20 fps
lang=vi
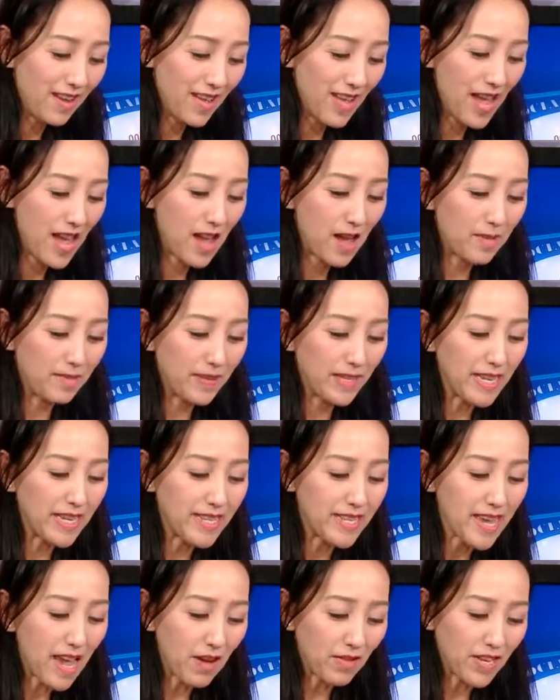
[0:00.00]
À,
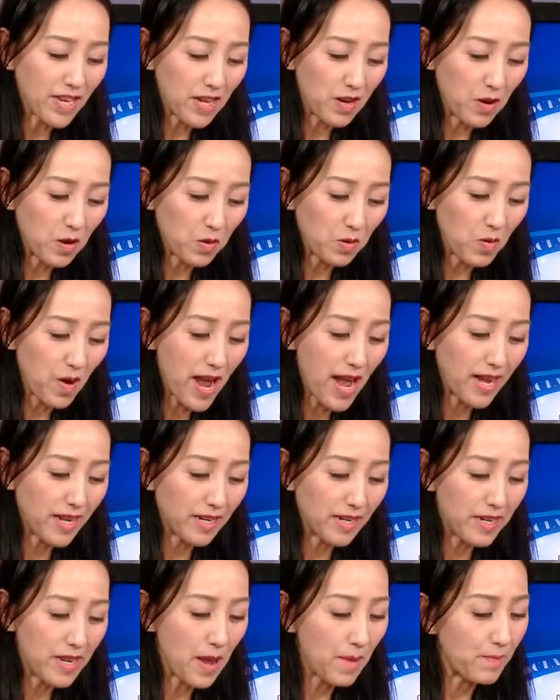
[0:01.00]
xin chào chị Hồ Quang,
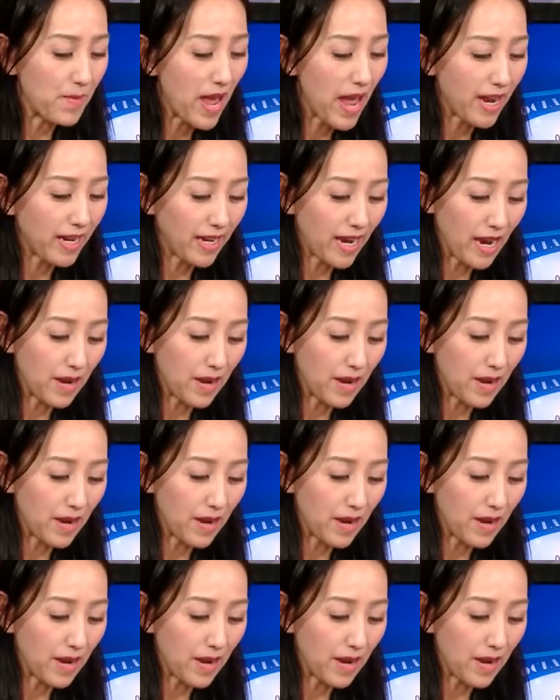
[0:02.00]
năm nay